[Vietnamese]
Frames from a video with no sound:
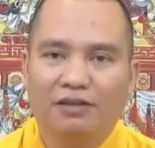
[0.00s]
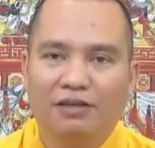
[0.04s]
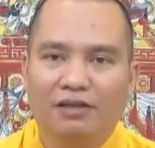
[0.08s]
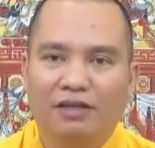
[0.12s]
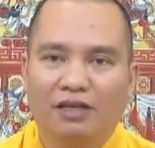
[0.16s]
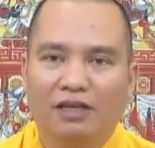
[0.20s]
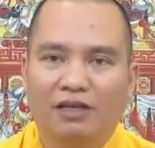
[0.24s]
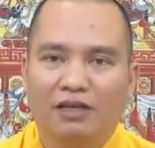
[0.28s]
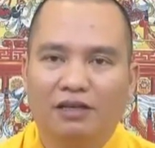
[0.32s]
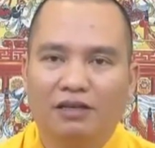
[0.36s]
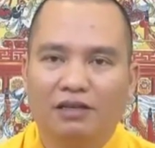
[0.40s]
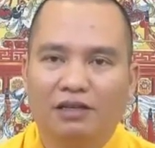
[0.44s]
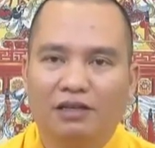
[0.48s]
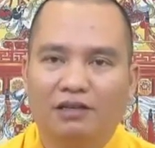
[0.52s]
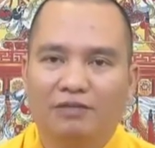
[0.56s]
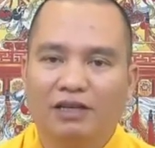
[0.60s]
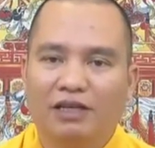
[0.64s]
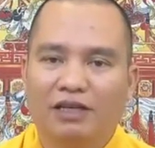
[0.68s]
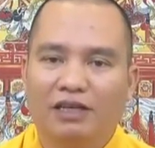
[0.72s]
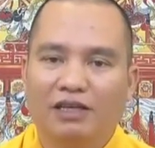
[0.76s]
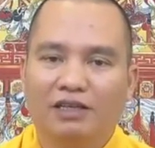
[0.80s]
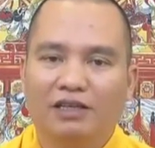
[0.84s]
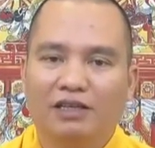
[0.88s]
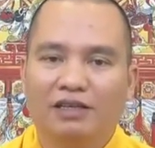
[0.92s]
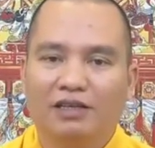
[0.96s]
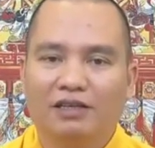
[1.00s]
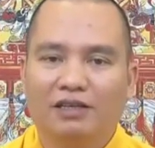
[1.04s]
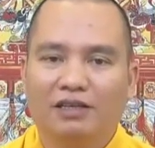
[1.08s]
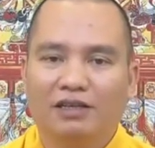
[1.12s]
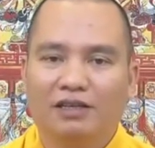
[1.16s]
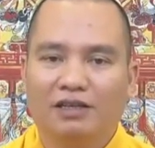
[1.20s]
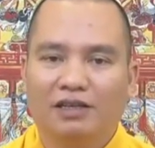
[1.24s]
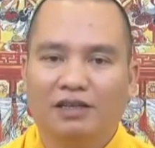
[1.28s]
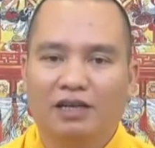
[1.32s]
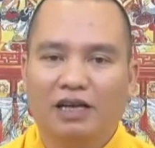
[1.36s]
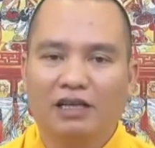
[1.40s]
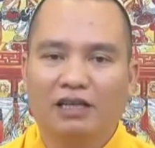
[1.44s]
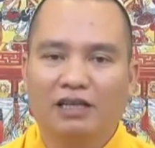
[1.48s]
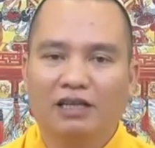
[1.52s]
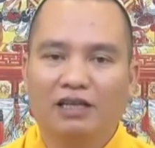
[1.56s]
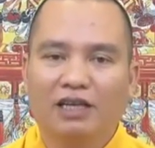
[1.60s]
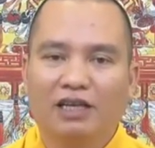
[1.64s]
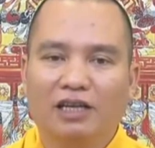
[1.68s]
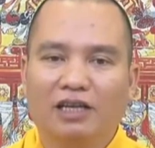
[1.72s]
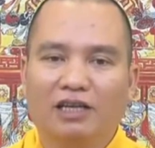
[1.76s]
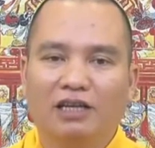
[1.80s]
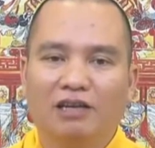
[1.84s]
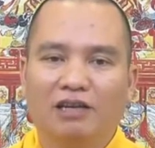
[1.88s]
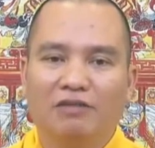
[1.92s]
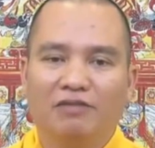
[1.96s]
đó như vậy là gì cái thứ
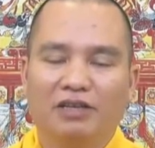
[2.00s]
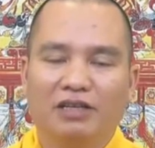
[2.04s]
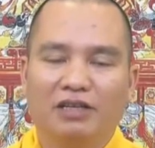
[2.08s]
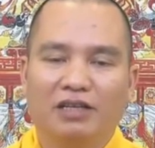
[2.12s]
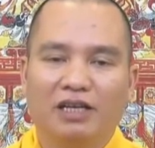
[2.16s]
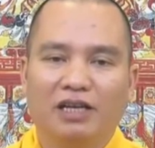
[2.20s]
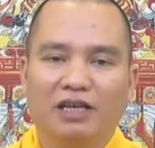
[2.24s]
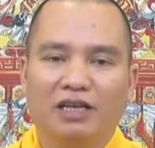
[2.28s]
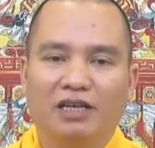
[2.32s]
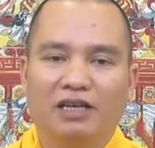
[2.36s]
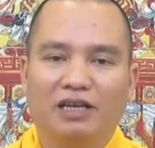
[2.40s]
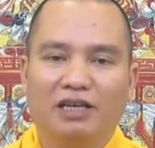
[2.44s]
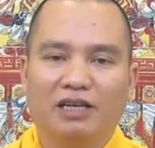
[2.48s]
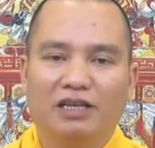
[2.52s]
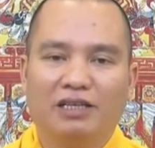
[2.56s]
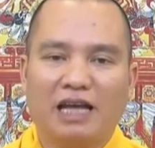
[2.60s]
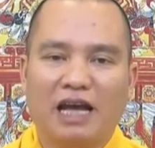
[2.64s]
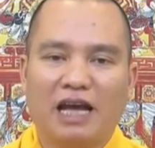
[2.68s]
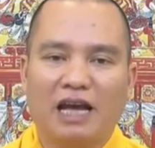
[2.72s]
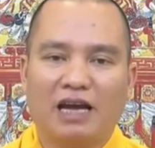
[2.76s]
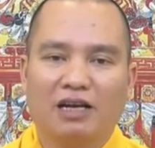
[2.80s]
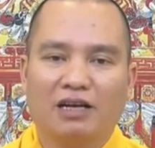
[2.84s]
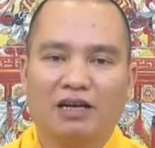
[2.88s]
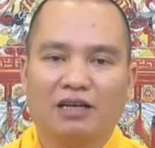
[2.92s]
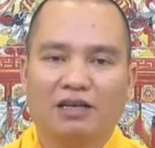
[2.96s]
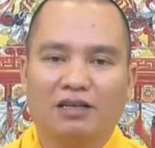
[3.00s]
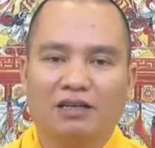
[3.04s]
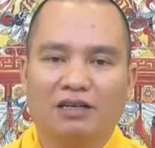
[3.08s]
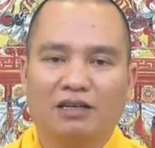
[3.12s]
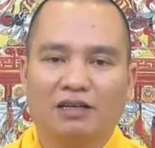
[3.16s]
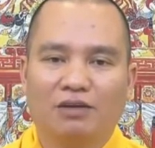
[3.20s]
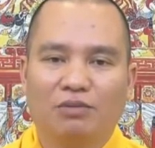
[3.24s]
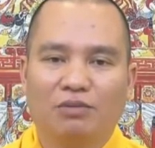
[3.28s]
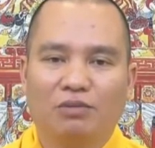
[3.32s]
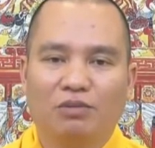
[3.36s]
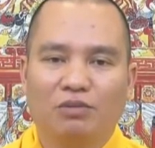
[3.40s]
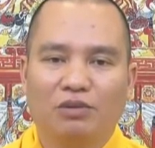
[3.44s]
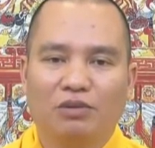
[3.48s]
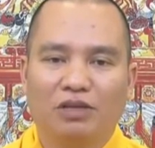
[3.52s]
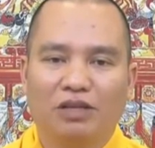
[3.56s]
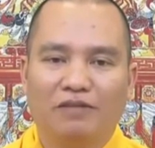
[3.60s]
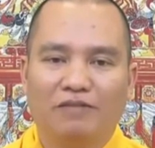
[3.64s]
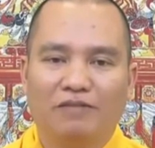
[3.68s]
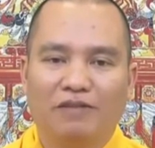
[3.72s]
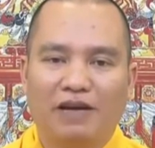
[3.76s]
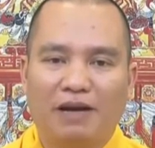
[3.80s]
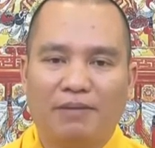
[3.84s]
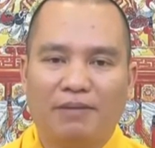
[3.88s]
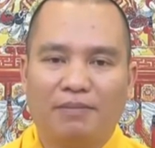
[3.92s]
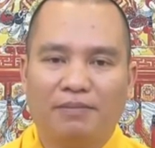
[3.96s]
nhất là vị thầy kia giảng không đúng chính
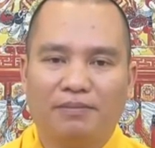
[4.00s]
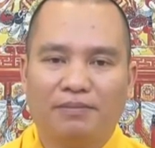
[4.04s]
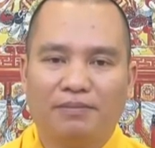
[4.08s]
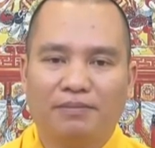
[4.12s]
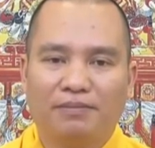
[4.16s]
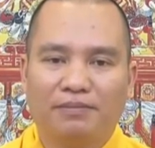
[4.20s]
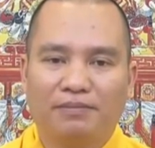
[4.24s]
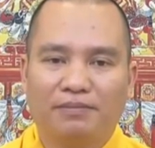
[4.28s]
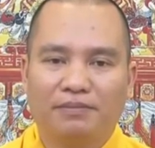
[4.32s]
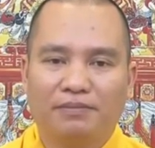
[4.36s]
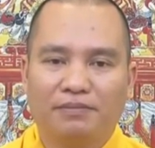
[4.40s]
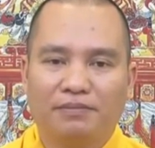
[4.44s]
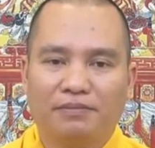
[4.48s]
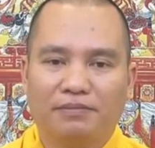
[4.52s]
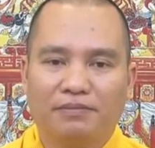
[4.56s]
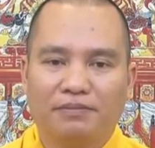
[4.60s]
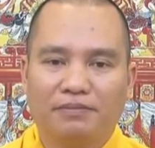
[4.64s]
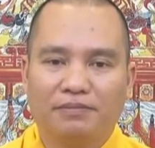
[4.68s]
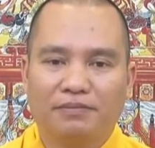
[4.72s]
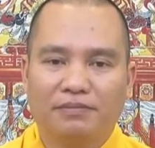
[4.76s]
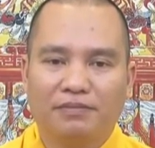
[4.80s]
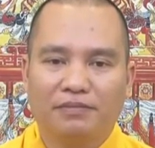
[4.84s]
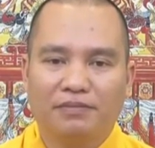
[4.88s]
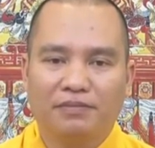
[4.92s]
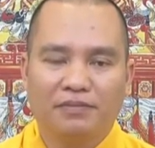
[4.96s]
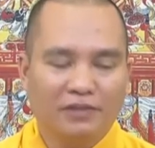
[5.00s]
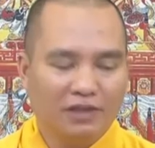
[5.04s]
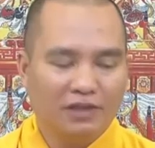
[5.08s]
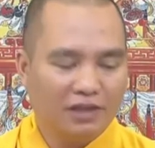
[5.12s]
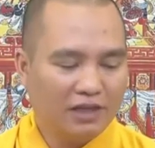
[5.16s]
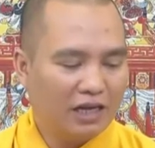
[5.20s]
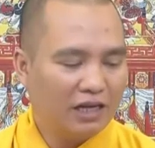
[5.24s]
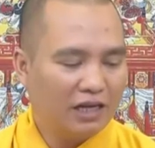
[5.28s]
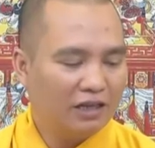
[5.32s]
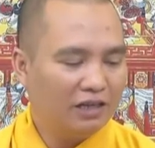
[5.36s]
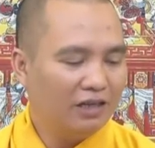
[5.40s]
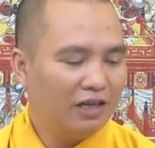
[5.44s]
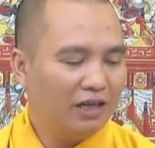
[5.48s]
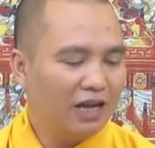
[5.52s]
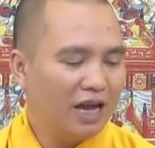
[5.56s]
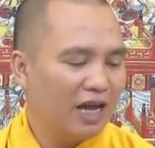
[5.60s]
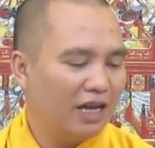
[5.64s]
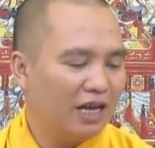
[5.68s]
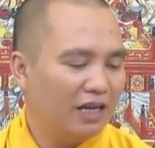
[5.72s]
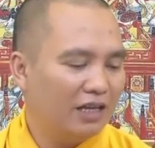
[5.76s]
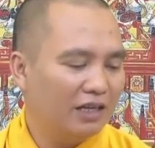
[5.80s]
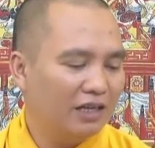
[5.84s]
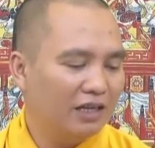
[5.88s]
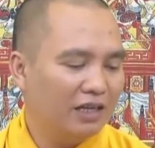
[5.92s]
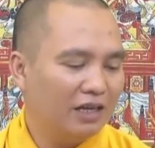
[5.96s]
pháp cái thứ hai
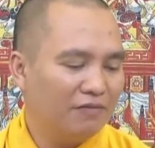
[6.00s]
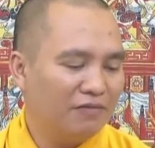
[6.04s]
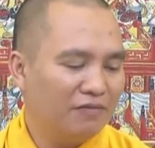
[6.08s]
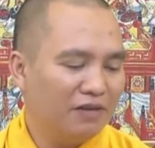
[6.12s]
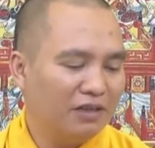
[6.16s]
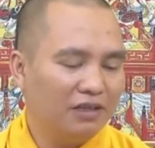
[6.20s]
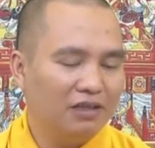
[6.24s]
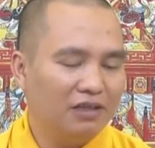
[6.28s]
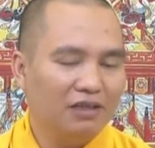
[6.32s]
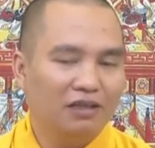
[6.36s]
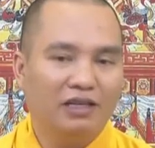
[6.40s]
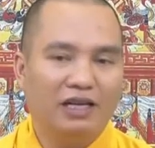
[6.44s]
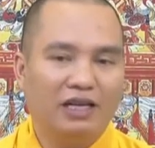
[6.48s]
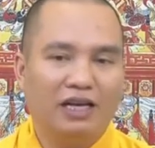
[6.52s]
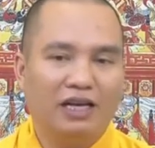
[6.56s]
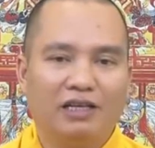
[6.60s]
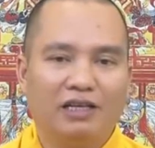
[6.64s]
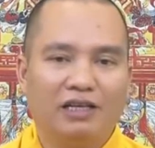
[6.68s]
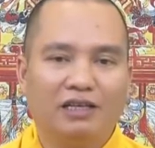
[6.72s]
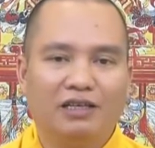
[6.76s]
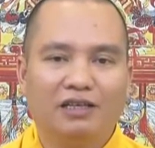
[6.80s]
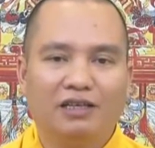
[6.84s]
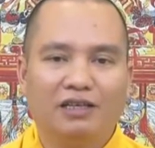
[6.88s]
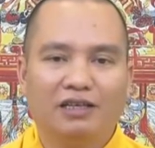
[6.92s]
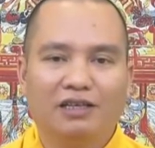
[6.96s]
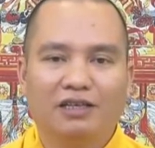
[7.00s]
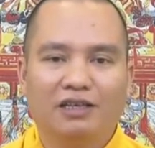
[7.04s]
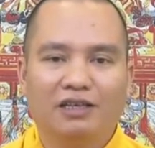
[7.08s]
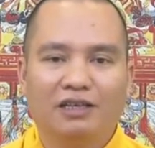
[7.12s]
là các phật tử là gì?